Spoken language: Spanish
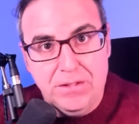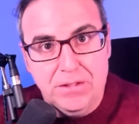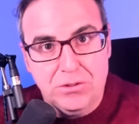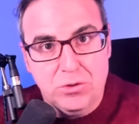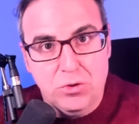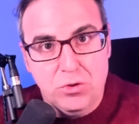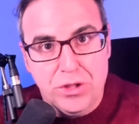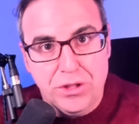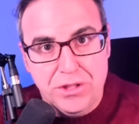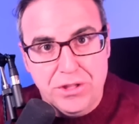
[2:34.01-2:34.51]

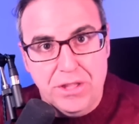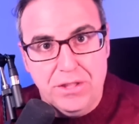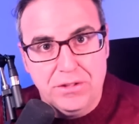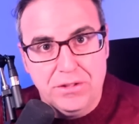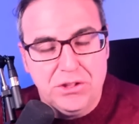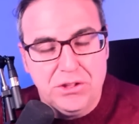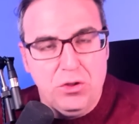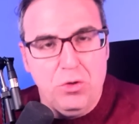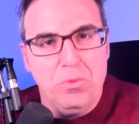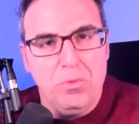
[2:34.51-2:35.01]
Es lo que
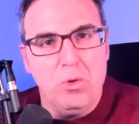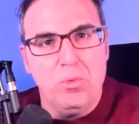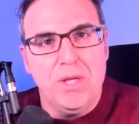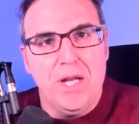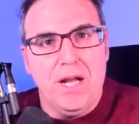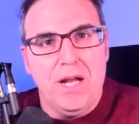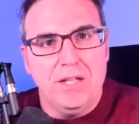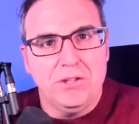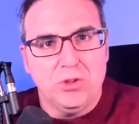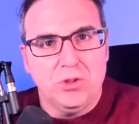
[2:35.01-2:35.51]
tiene. Si no me
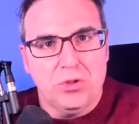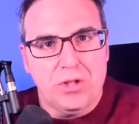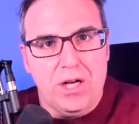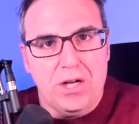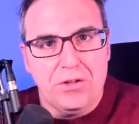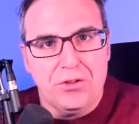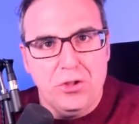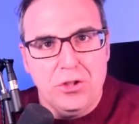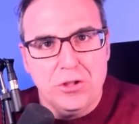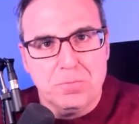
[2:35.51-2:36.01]
hubiera hecho
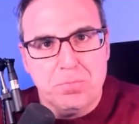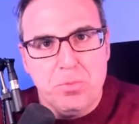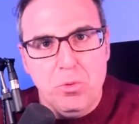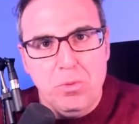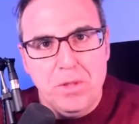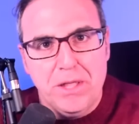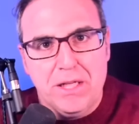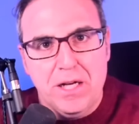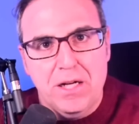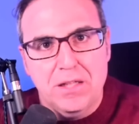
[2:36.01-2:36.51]
relaciones
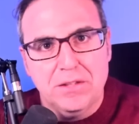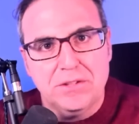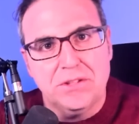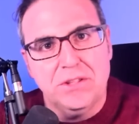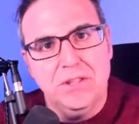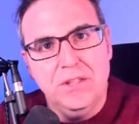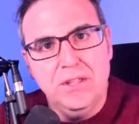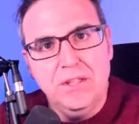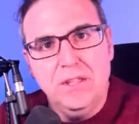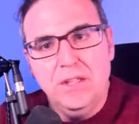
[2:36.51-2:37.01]

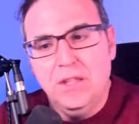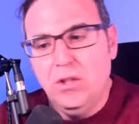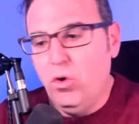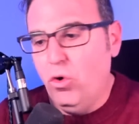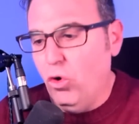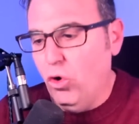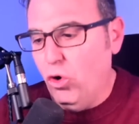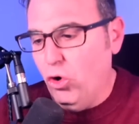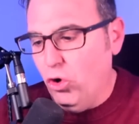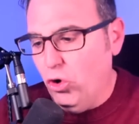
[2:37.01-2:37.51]
públicas
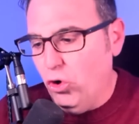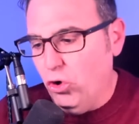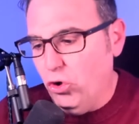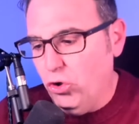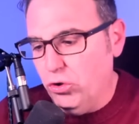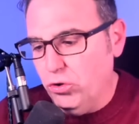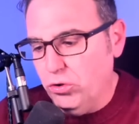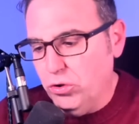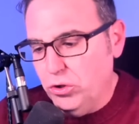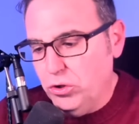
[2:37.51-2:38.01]

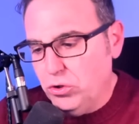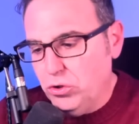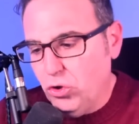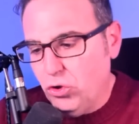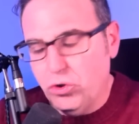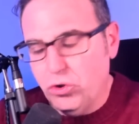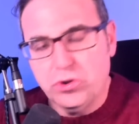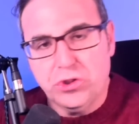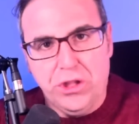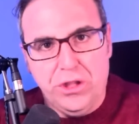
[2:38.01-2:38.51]
o,
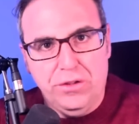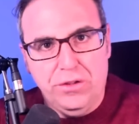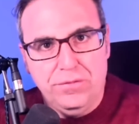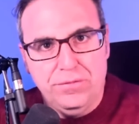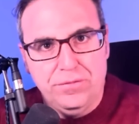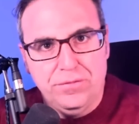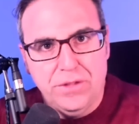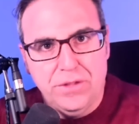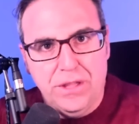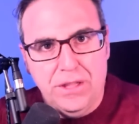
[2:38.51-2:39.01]
no sé,
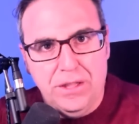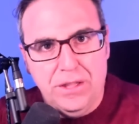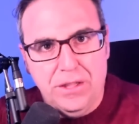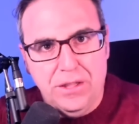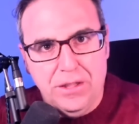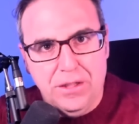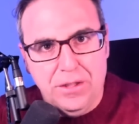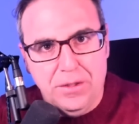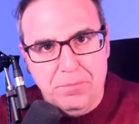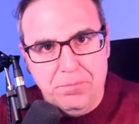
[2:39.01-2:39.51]

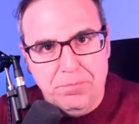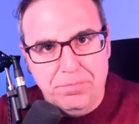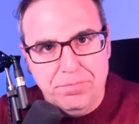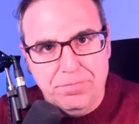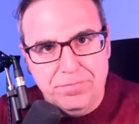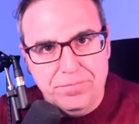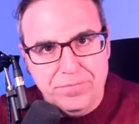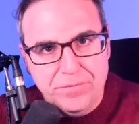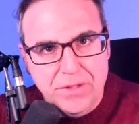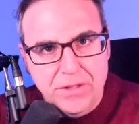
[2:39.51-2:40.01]

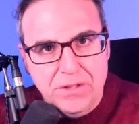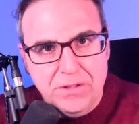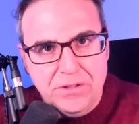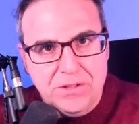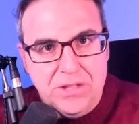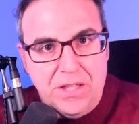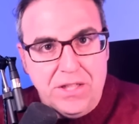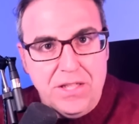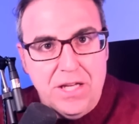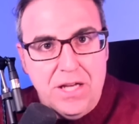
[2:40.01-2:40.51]
em,
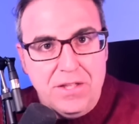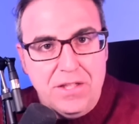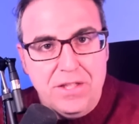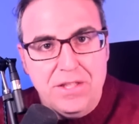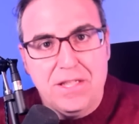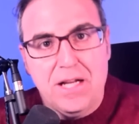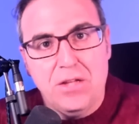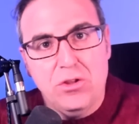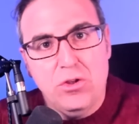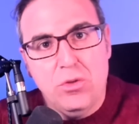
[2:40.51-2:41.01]
estaría
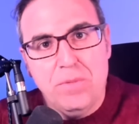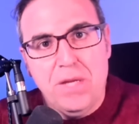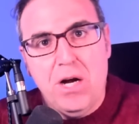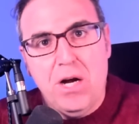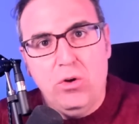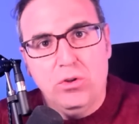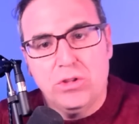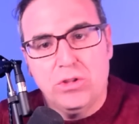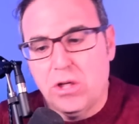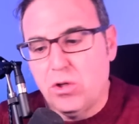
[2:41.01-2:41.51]
dedicándome
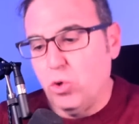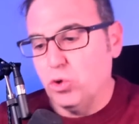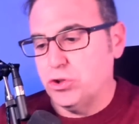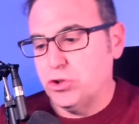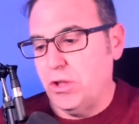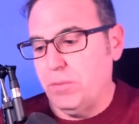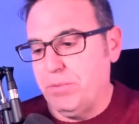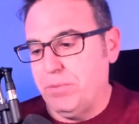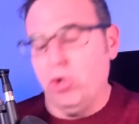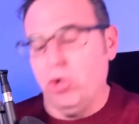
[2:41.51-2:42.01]
a otra
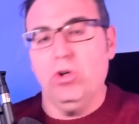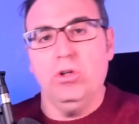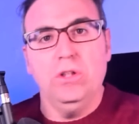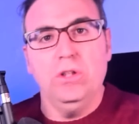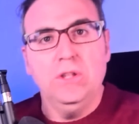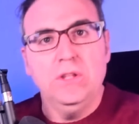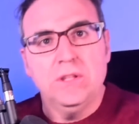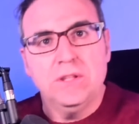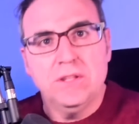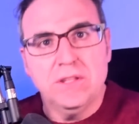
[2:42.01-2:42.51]
cosa.
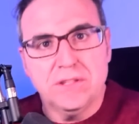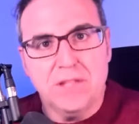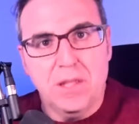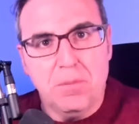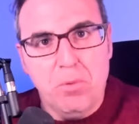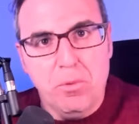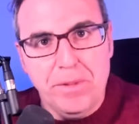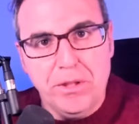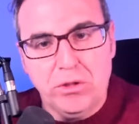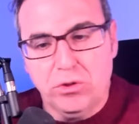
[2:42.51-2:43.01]
Pero desde
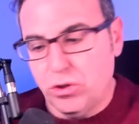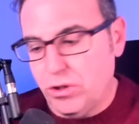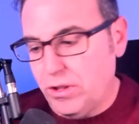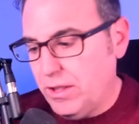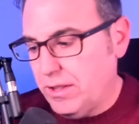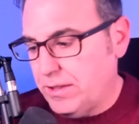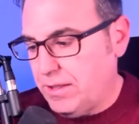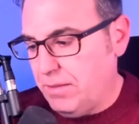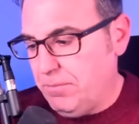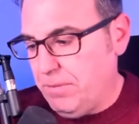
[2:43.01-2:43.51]
el momento en
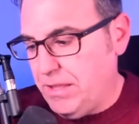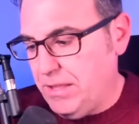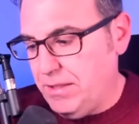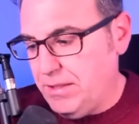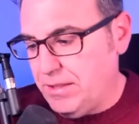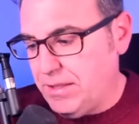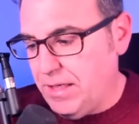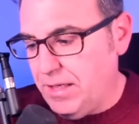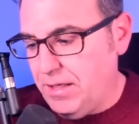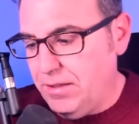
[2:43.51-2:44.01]
el que me
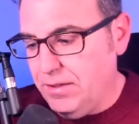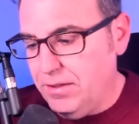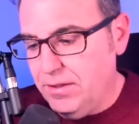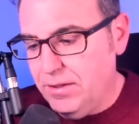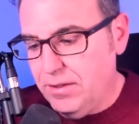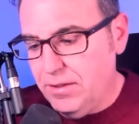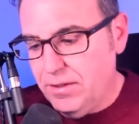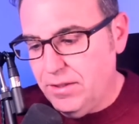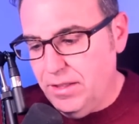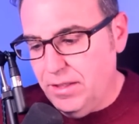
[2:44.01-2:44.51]

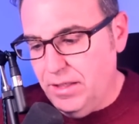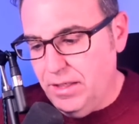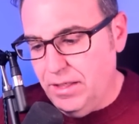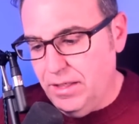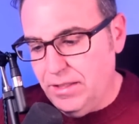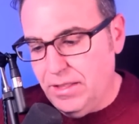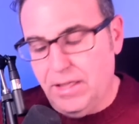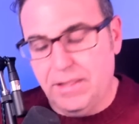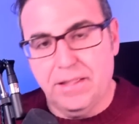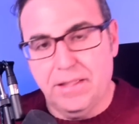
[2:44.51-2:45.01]
dediqué,
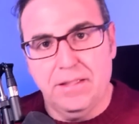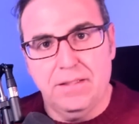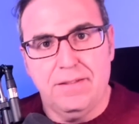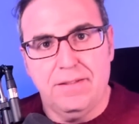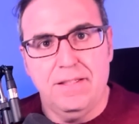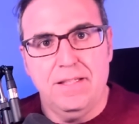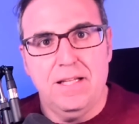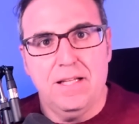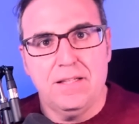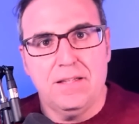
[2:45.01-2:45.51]
en el que
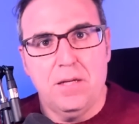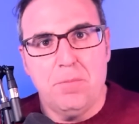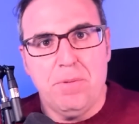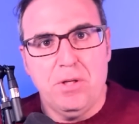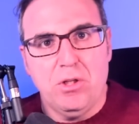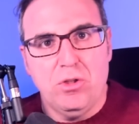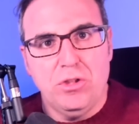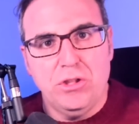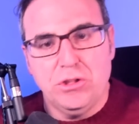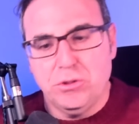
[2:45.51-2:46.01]
decidí hacer
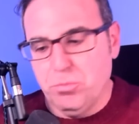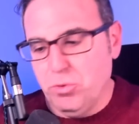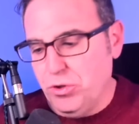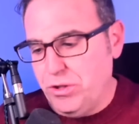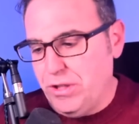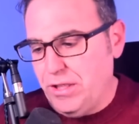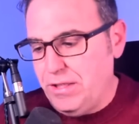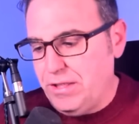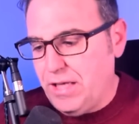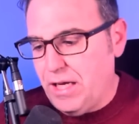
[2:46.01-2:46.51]
periodismo
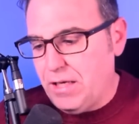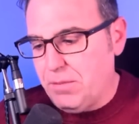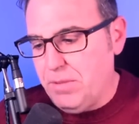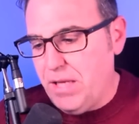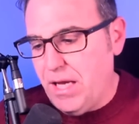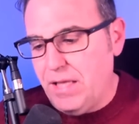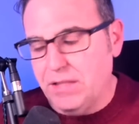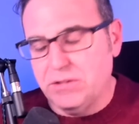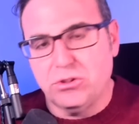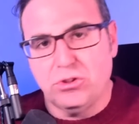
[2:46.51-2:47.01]
y
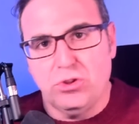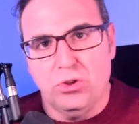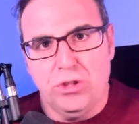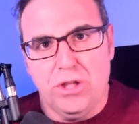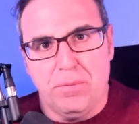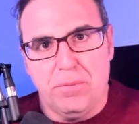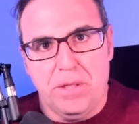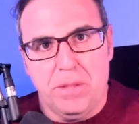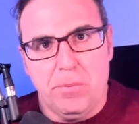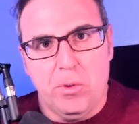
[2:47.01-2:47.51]
dedicarme a esto
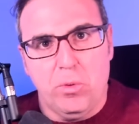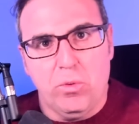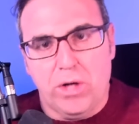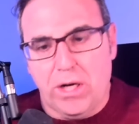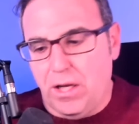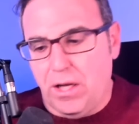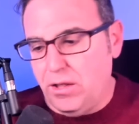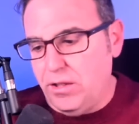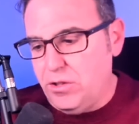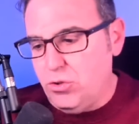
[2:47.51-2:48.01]
y abrirme un
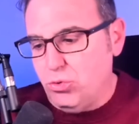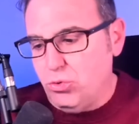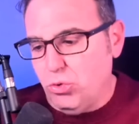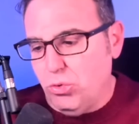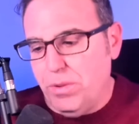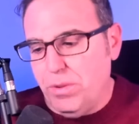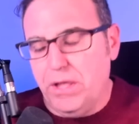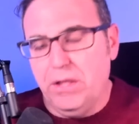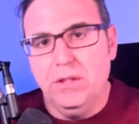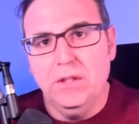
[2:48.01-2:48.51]
canal de
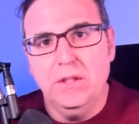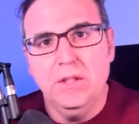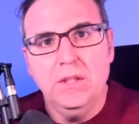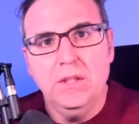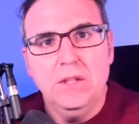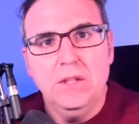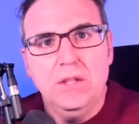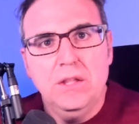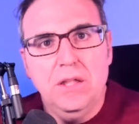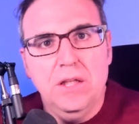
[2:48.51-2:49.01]
YouTube,
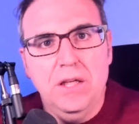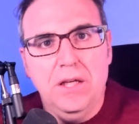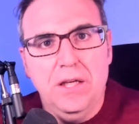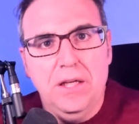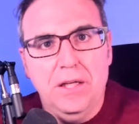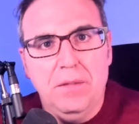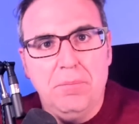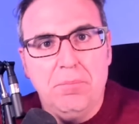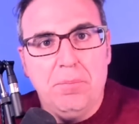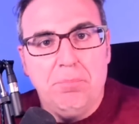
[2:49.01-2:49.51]

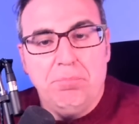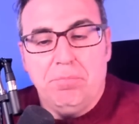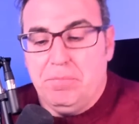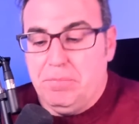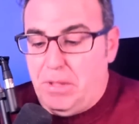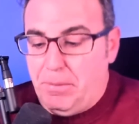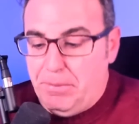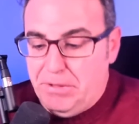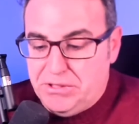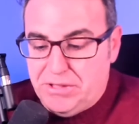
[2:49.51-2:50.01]
eh,
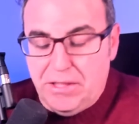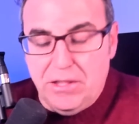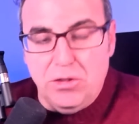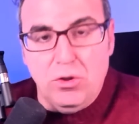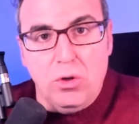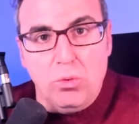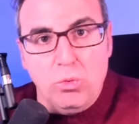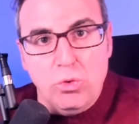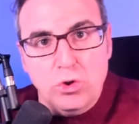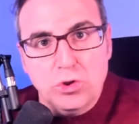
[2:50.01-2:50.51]
habéis
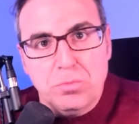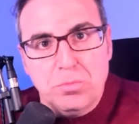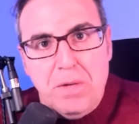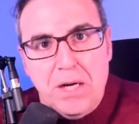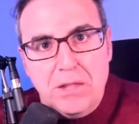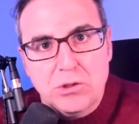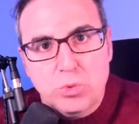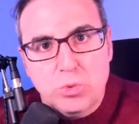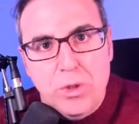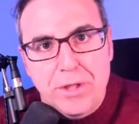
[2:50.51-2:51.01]
tenido algunos
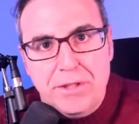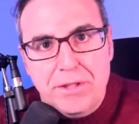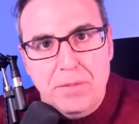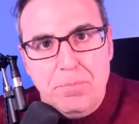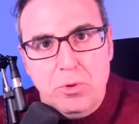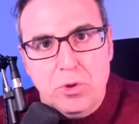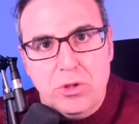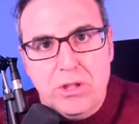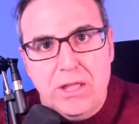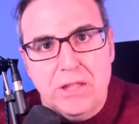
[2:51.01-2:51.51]
mala suerte
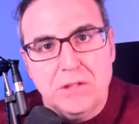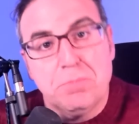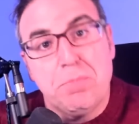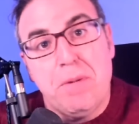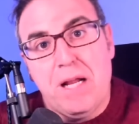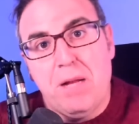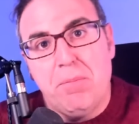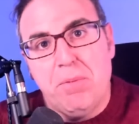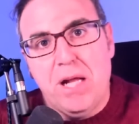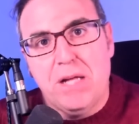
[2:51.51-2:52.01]
porque es
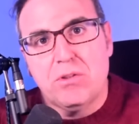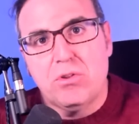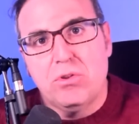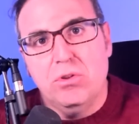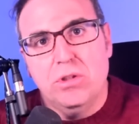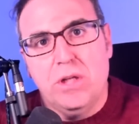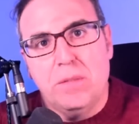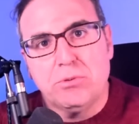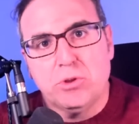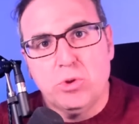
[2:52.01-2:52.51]
para hablar
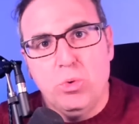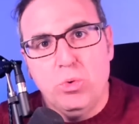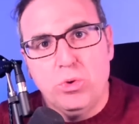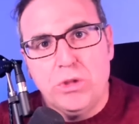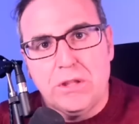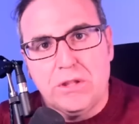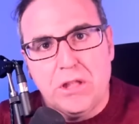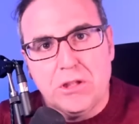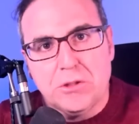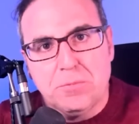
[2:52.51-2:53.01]
con
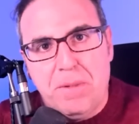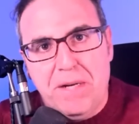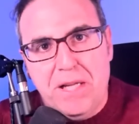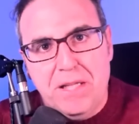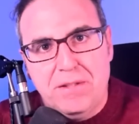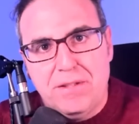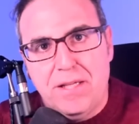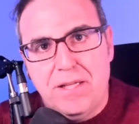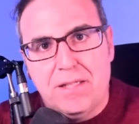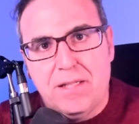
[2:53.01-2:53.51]
absoluta
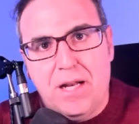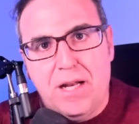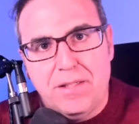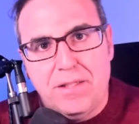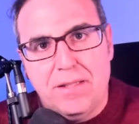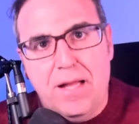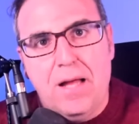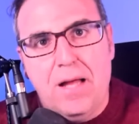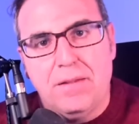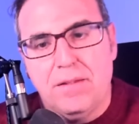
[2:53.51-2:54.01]
transparencia,
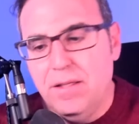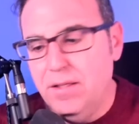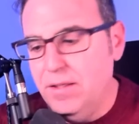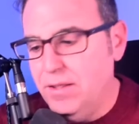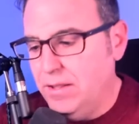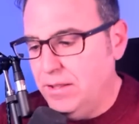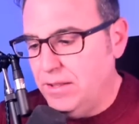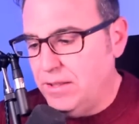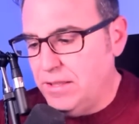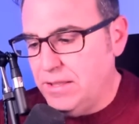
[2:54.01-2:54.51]
claridad,
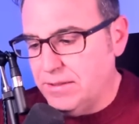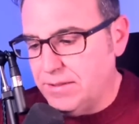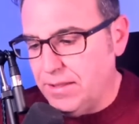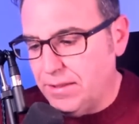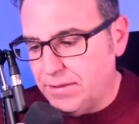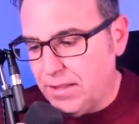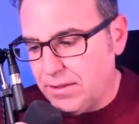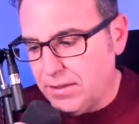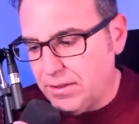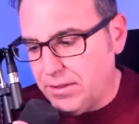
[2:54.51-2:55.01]

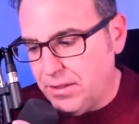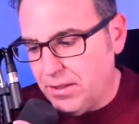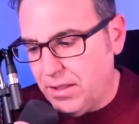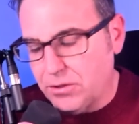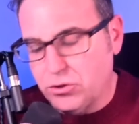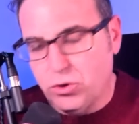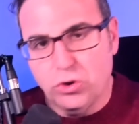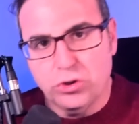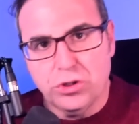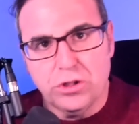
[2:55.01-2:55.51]
intentar decir
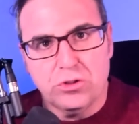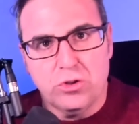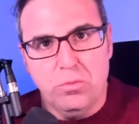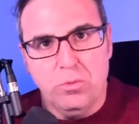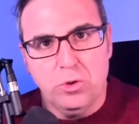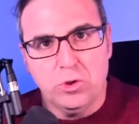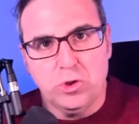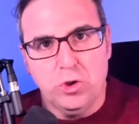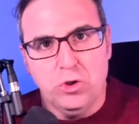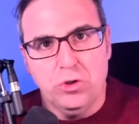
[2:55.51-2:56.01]
las cosas
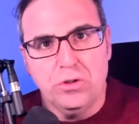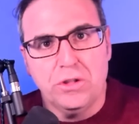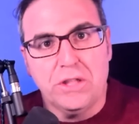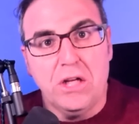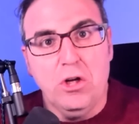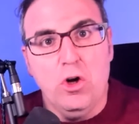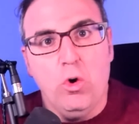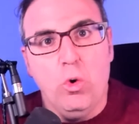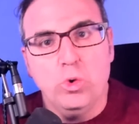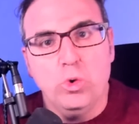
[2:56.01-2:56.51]
como son.
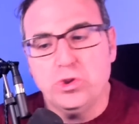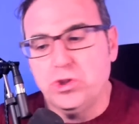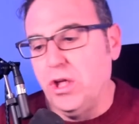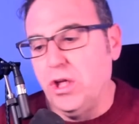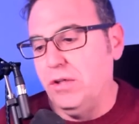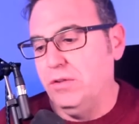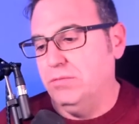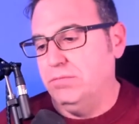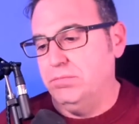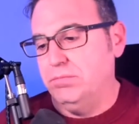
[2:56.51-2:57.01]
¿Que no
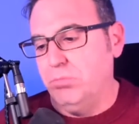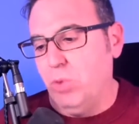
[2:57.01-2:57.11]
gustan?